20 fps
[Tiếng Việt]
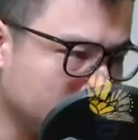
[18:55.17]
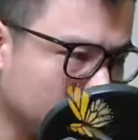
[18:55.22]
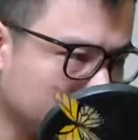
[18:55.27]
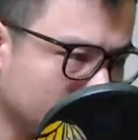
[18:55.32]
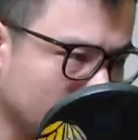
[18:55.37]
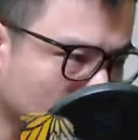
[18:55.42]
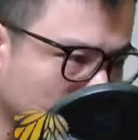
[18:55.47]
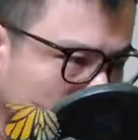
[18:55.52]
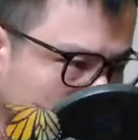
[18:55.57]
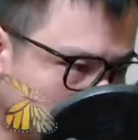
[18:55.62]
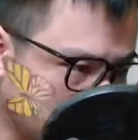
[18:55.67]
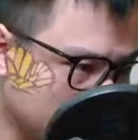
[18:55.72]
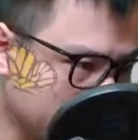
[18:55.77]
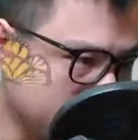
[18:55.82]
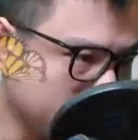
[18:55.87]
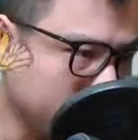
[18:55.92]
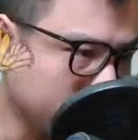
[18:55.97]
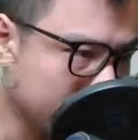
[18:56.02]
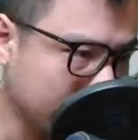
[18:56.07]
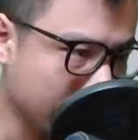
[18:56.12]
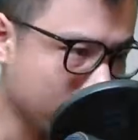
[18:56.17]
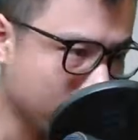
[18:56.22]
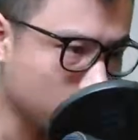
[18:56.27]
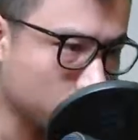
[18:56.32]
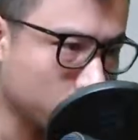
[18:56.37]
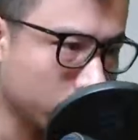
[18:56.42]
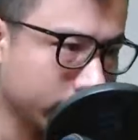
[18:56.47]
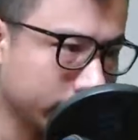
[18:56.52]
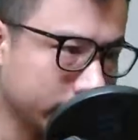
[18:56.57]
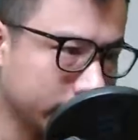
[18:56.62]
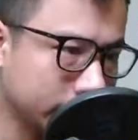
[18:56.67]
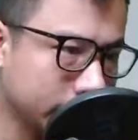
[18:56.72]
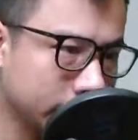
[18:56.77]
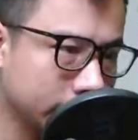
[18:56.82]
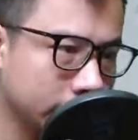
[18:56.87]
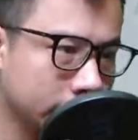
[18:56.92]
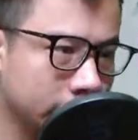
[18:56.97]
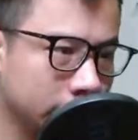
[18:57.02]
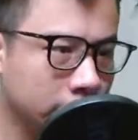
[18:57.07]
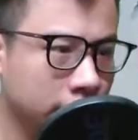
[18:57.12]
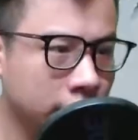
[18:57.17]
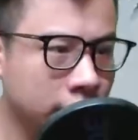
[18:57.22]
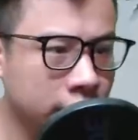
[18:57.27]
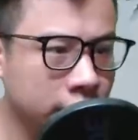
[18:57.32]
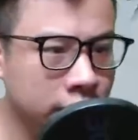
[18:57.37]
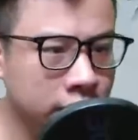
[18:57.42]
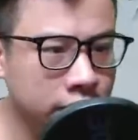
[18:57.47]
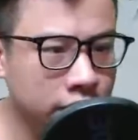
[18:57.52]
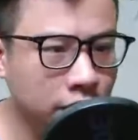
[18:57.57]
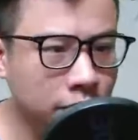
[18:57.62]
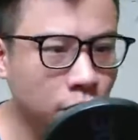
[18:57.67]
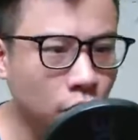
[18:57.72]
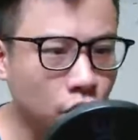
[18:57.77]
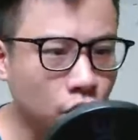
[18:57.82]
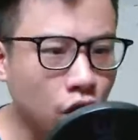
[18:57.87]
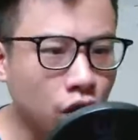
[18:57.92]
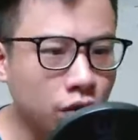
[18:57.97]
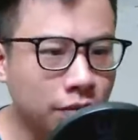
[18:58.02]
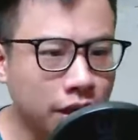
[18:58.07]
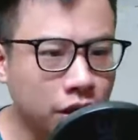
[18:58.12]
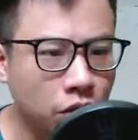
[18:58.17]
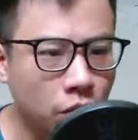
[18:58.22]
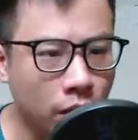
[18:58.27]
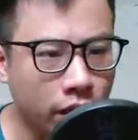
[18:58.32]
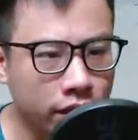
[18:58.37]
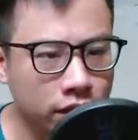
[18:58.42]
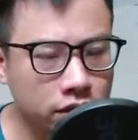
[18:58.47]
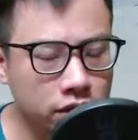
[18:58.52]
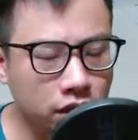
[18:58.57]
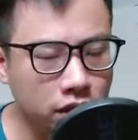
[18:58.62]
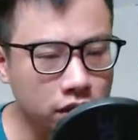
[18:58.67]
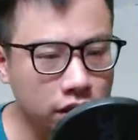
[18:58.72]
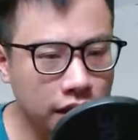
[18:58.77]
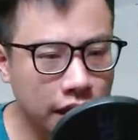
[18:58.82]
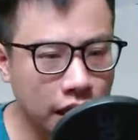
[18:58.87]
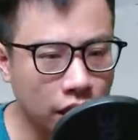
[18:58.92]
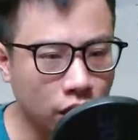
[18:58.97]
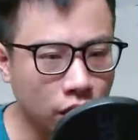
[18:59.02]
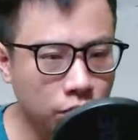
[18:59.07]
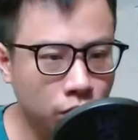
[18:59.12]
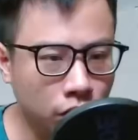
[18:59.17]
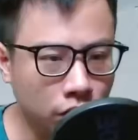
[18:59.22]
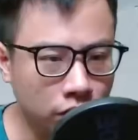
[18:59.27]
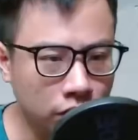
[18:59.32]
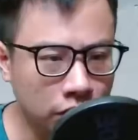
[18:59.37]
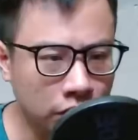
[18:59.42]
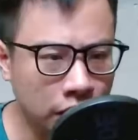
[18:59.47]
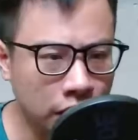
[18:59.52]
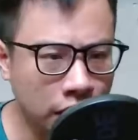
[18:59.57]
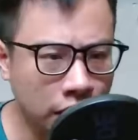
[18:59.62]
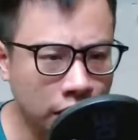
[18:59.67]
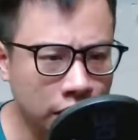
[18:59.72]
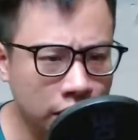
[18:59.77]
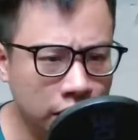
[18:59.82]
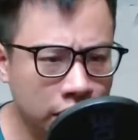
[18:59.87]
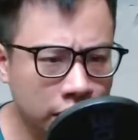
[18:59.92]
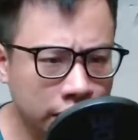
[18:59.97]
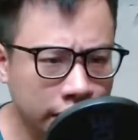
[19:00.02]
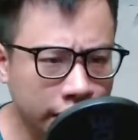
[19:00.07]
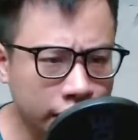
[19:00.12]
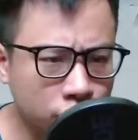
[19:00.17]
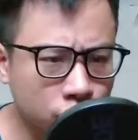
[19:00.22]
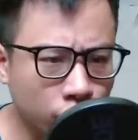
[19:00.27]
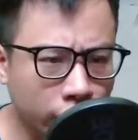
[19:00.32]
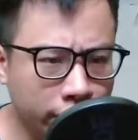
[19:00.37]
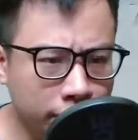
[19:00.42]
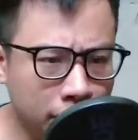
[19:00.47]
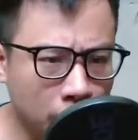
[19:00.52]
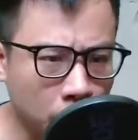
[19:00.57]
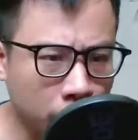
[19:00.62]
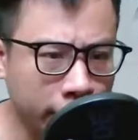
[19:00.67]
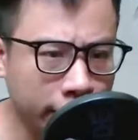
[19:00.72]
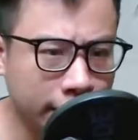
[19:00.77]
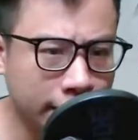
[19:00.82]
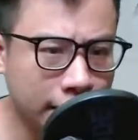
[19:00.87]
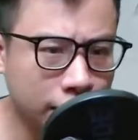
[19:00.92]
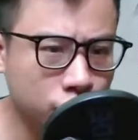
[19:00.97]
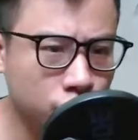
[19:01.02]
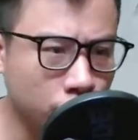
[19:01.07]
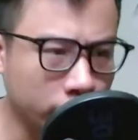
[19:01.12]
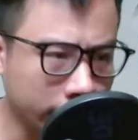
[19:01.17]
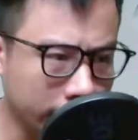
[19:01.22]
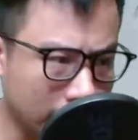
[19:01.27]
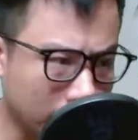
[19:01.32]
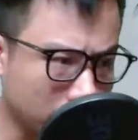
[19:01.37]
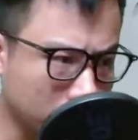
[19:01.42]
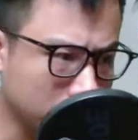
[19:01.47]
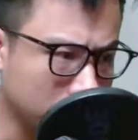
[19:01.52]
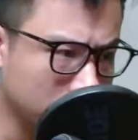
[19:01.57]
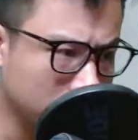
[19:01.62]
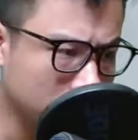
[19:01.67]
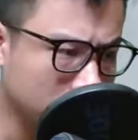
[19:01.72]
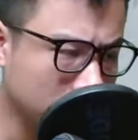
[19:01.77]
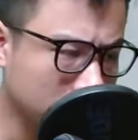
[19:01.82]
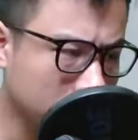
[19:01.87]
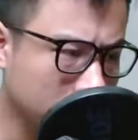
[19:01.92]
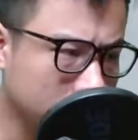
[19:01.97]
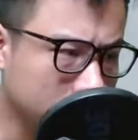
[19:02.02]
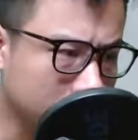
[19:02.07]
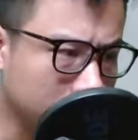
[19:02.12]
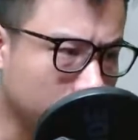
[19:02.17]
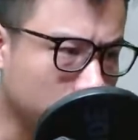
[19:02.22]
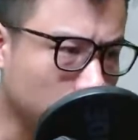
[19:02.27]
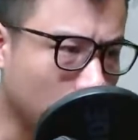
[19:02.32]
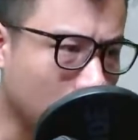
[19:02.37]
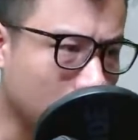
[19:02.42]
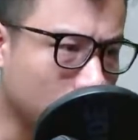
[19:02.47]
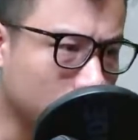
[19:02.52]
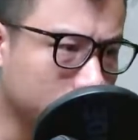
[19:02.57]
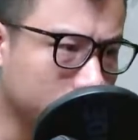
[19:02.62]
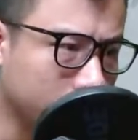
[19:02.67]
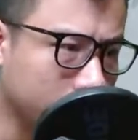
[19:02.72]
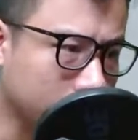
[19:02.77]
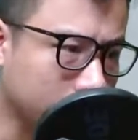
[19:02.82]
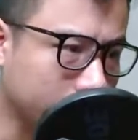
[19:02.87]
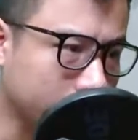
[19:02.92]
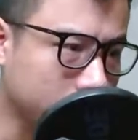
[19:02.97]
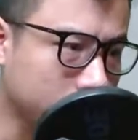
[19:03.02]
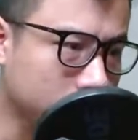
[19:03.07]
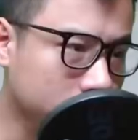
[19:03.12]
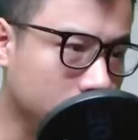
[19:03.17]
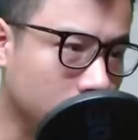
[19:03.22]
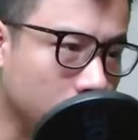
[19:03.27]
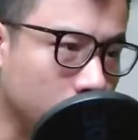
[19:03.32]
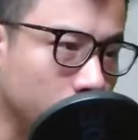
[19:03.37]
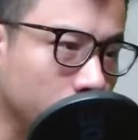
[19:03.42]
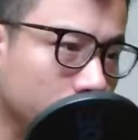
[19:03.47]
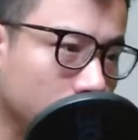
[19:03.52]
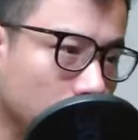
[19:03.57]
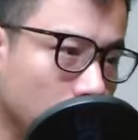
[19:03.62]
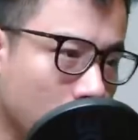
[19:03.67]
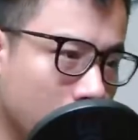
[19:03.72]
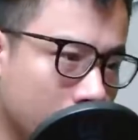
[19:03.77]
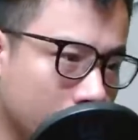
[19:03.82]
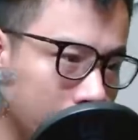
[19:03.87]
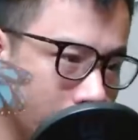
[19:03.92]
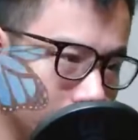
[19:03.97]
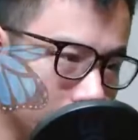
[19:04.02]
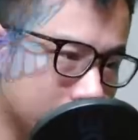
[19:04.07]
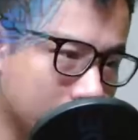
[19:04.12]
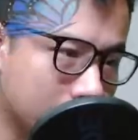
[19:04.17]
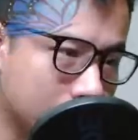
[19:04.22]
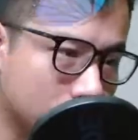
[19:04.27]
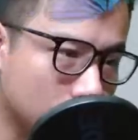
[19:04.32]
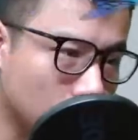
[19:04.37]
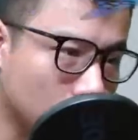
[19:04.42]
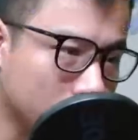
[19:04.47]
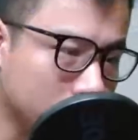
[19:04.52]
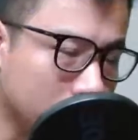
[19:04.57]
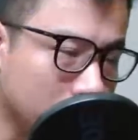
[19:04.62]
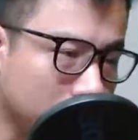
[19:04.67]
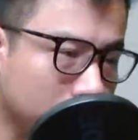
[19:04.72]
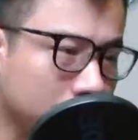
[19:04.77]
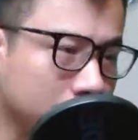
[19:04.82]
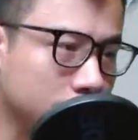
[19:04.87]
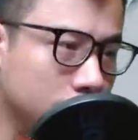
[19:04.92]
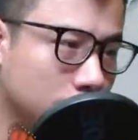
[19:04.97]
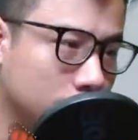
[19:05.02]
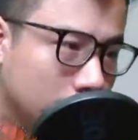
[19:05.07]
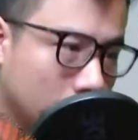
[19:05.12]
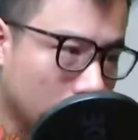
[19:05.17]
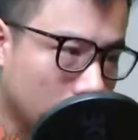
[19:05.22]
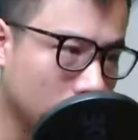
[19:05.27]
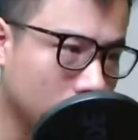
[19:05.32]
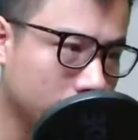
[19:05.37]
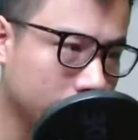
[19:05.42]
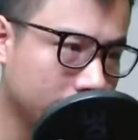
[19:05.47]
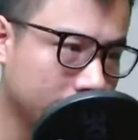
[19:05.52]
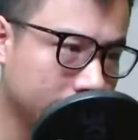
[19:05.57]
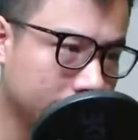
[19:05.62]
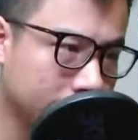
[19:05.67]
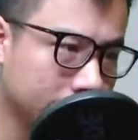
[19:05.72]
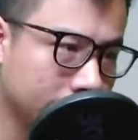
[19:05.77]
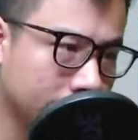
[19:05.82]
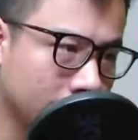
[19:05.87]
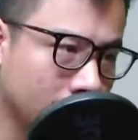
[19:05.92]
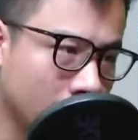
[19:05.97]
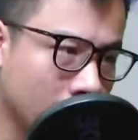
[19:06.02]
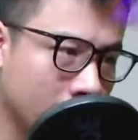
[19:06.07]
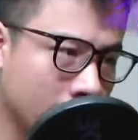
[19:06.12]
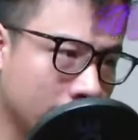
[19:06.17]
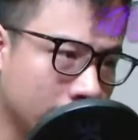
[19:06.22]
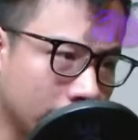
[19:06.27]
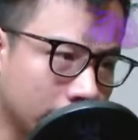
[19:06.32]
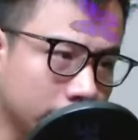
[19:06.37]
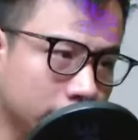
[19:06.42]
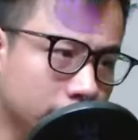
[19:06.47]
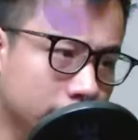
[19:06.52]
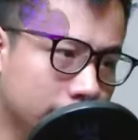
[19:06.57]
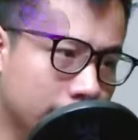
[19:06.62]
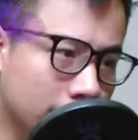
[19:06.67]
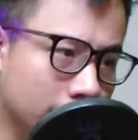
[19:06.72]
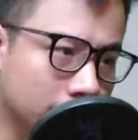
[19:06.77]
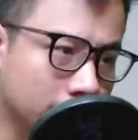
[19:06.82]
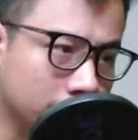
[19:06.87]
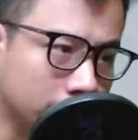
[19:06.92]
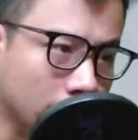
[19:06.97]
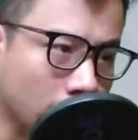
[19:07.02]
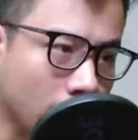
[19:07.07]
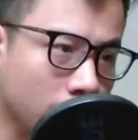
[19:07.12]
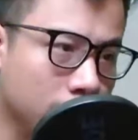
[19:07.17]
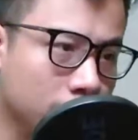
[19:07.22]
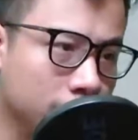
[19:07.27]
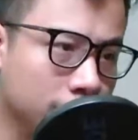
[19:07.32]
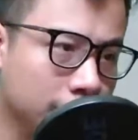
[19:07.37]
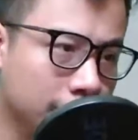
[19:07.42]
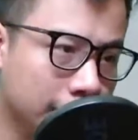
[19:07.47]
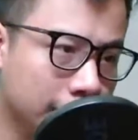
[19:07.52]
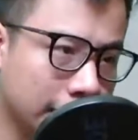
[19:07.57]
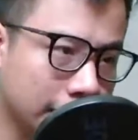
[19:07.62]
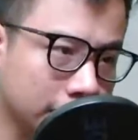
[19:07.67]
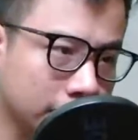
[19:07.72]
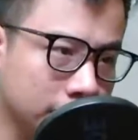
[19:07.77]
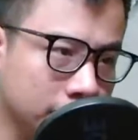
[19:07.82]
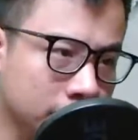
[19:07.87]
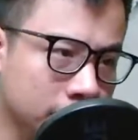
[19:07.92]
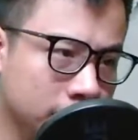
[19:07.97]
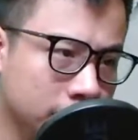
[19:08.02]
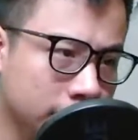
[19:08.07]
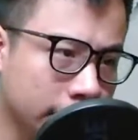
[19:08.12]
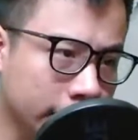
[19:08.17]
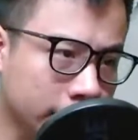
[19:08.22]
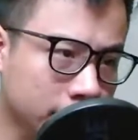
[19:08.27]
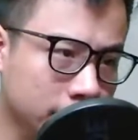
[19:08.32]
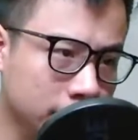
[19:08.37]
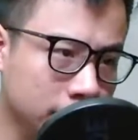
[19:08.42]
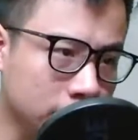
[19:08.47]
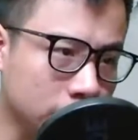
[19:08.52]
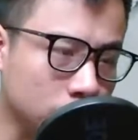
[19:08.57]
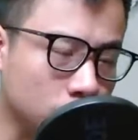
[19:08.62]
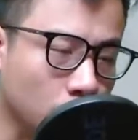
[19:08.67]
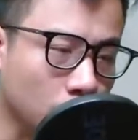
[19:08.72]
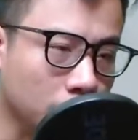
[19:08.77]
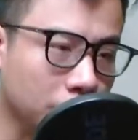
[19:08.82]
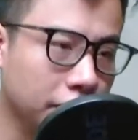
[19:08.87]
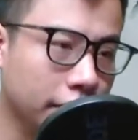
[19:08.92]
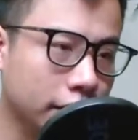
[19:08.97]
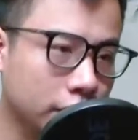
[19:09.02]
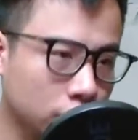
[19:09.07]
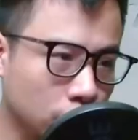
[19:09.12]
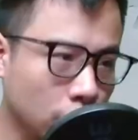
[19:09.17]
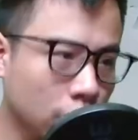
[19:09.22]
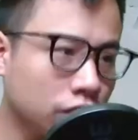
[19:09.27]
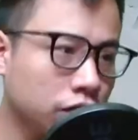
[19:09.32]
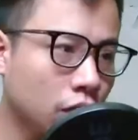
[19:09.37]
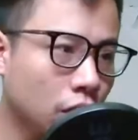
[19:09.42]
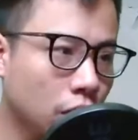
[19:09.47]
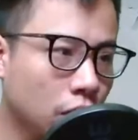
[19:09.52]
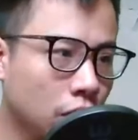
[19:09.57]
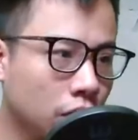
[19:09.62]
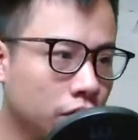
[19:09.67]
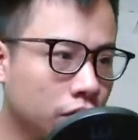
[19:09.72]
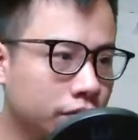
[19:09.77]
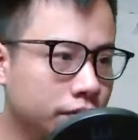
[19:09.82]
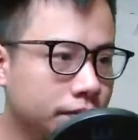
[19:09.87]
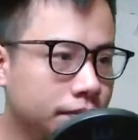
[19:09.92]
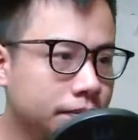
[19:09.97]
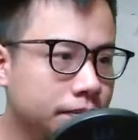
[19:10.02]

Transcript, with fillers: Lâm Động cười nhìn Tào Doanh. Trong một con mắt của hắn dường như là có một à, cái xoáy màu đen đang chuyển động. Thấp thoáng có thể những sợi huyết quang hiện ra rồi biến mất trong đó. Cái thứ năng lượng đó đương nhiên là thứ đến từ thôn phệ tổ phù.